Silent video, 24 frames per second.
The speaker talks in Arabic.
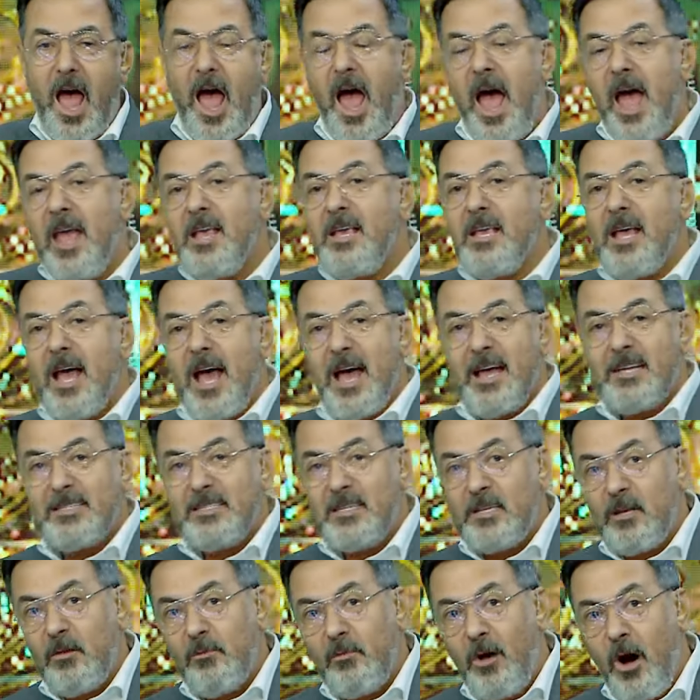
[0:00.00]
اي
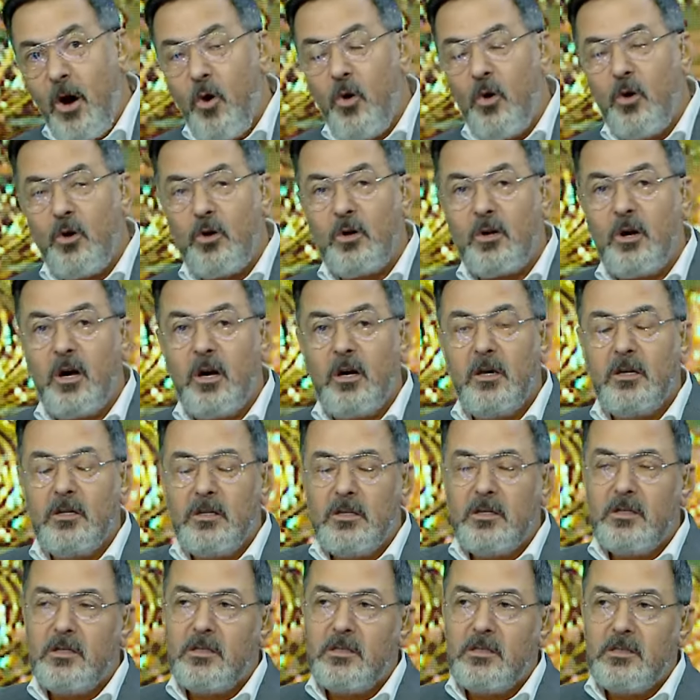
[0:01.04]
هزيمه اخرى
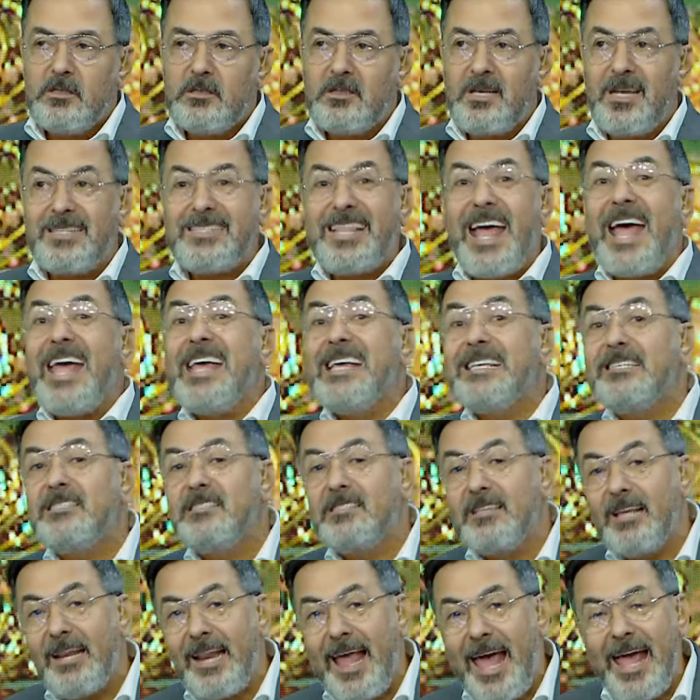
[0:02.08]

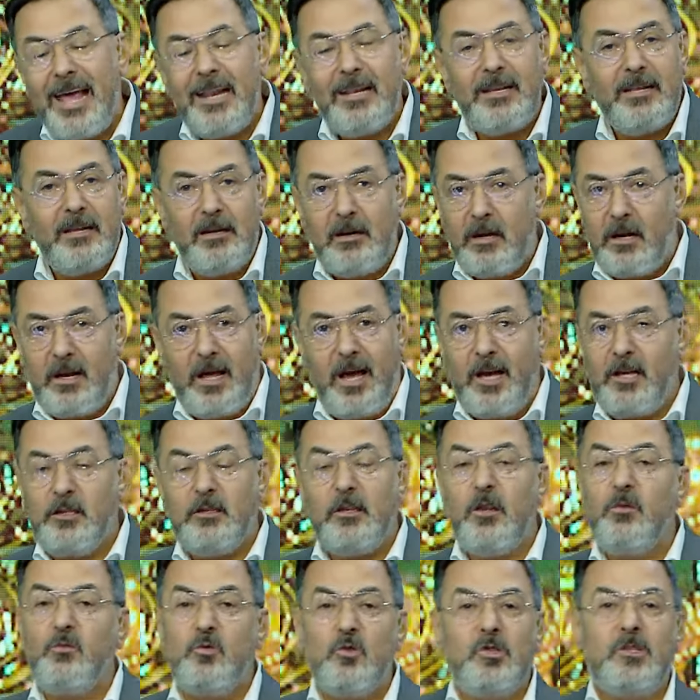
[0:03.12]
ستهز الاهلي لنهايه
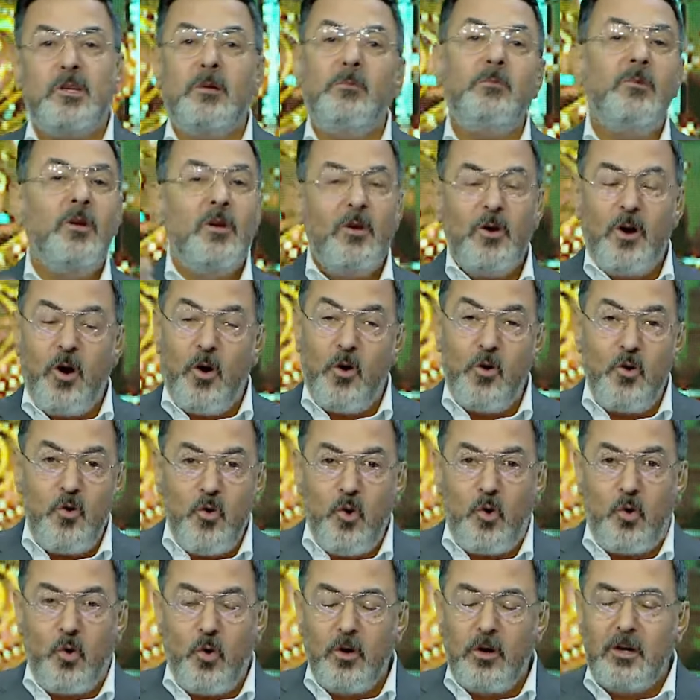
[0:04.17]
الموسم واقول
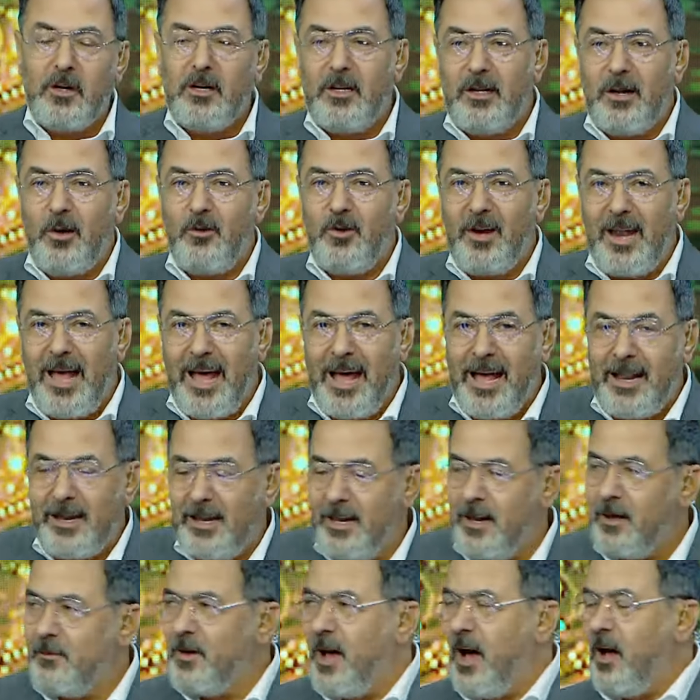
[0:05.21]
لكم لو الاهلي
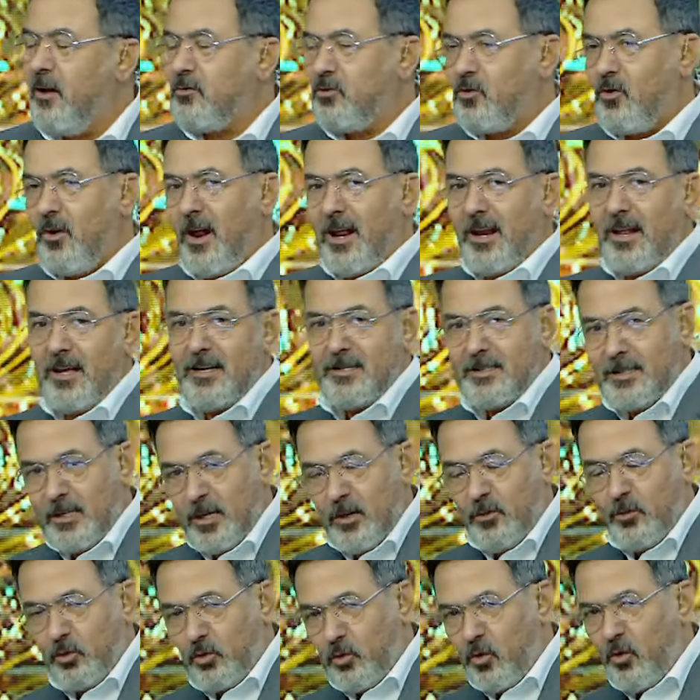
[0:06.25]
لم يحصل على هذه
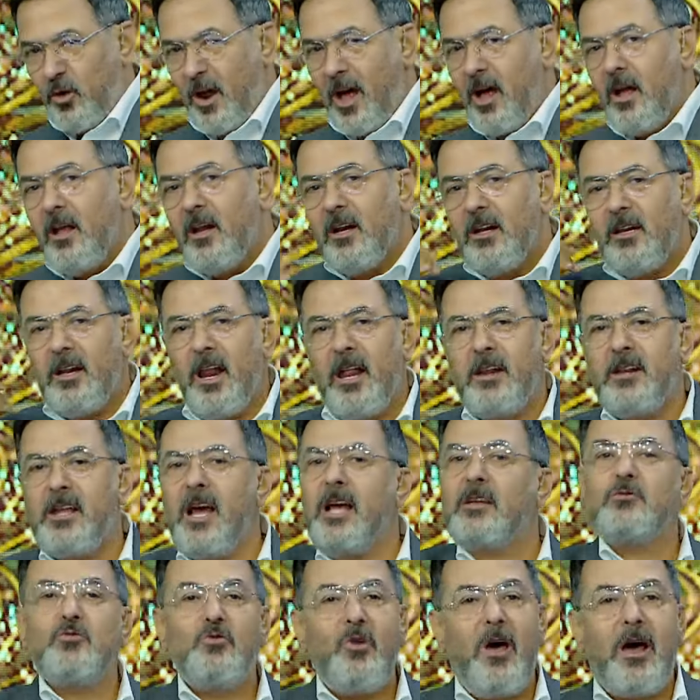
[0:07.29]
البطوله لن
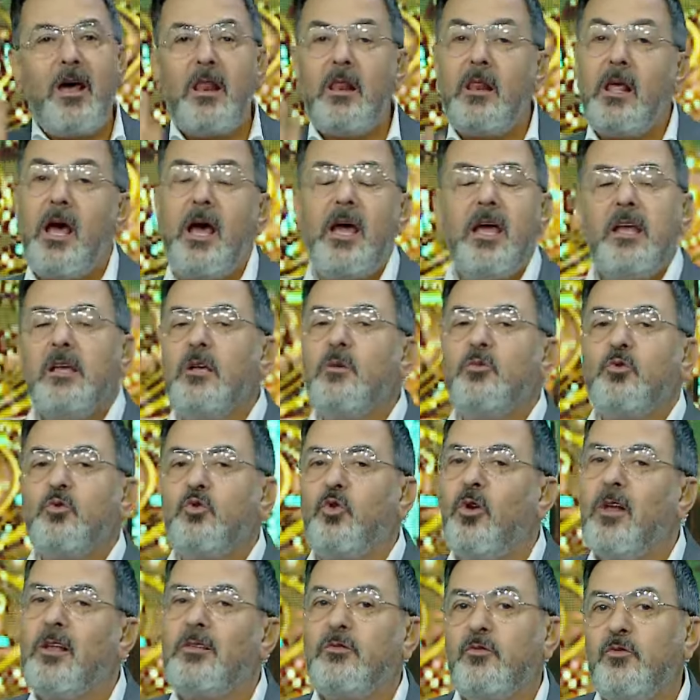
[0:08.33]
يحصل على اي
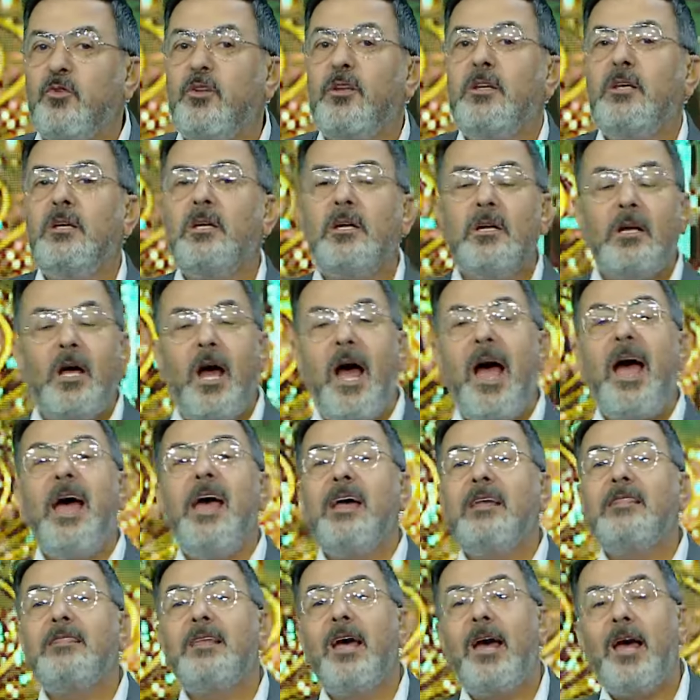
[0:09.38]
بطولات في
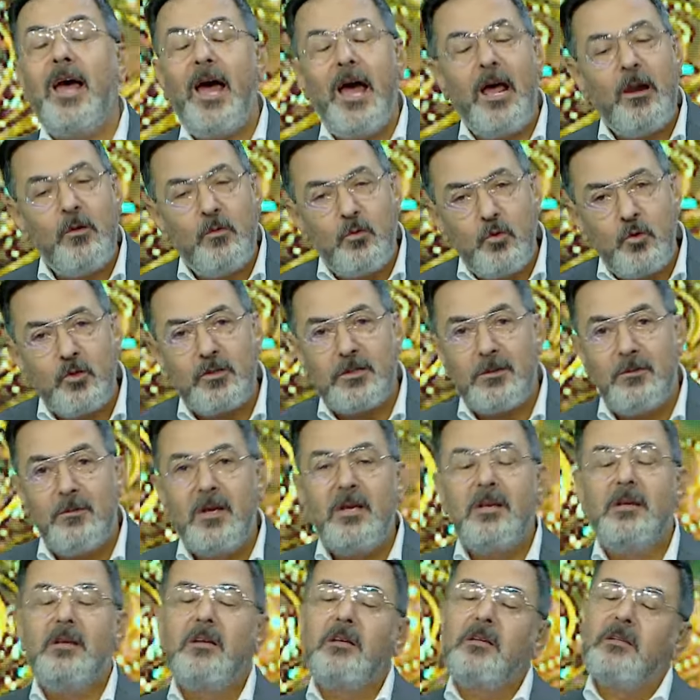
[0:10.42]
هذا الموسم
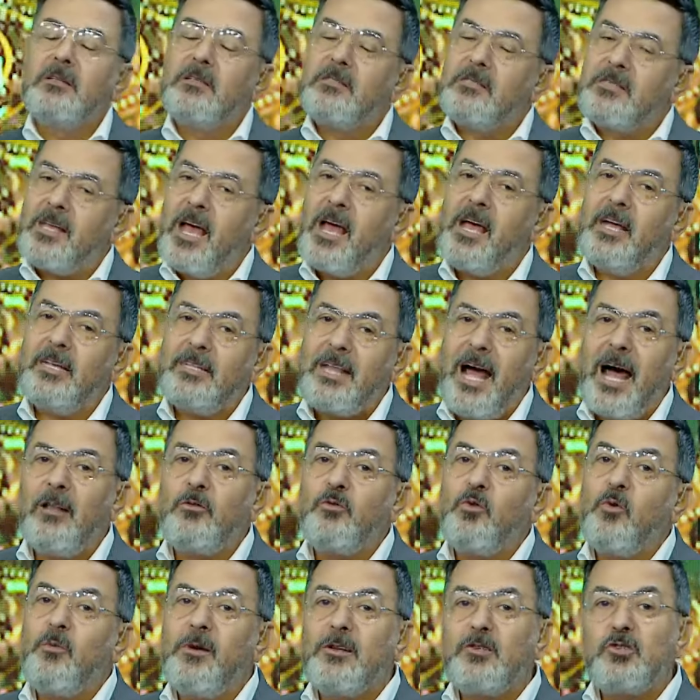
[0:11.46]
زائد
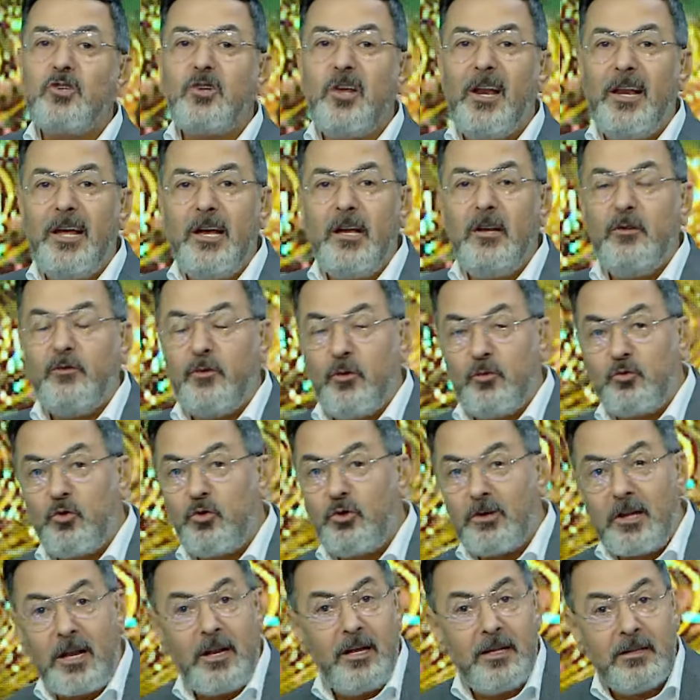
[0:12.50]
عنده ماتش العين في
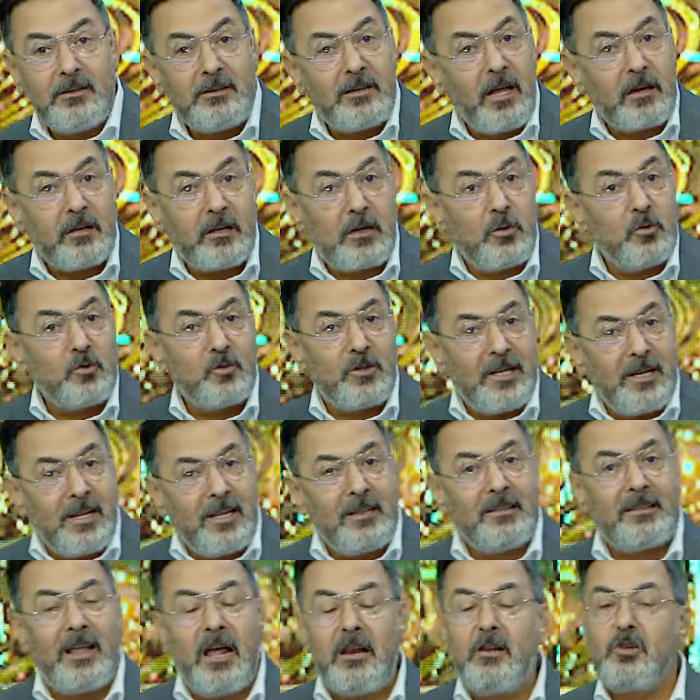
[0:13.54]
بطوله الانتر
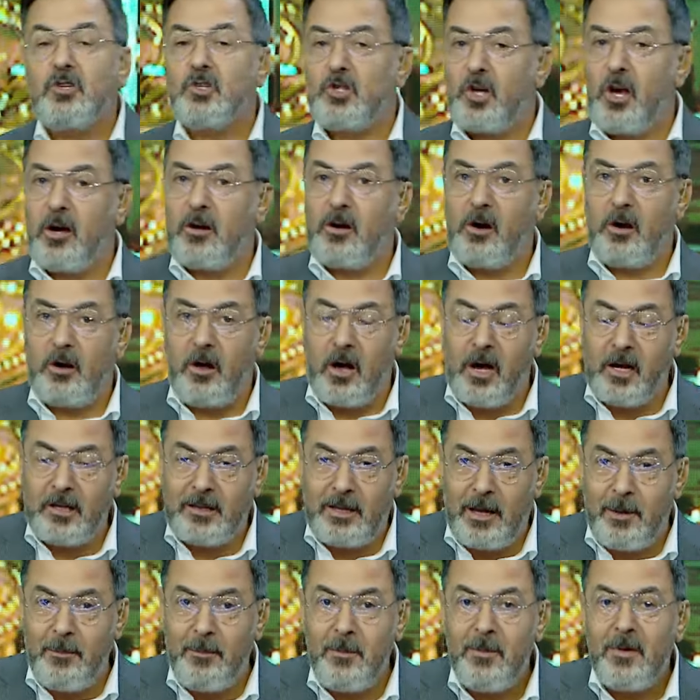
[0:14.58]
كونتيننتال الشهر
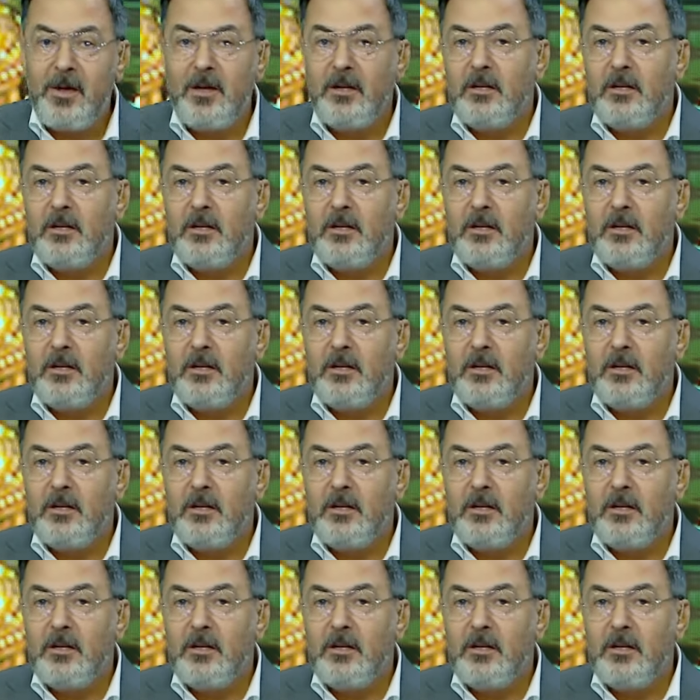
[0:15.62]
القادم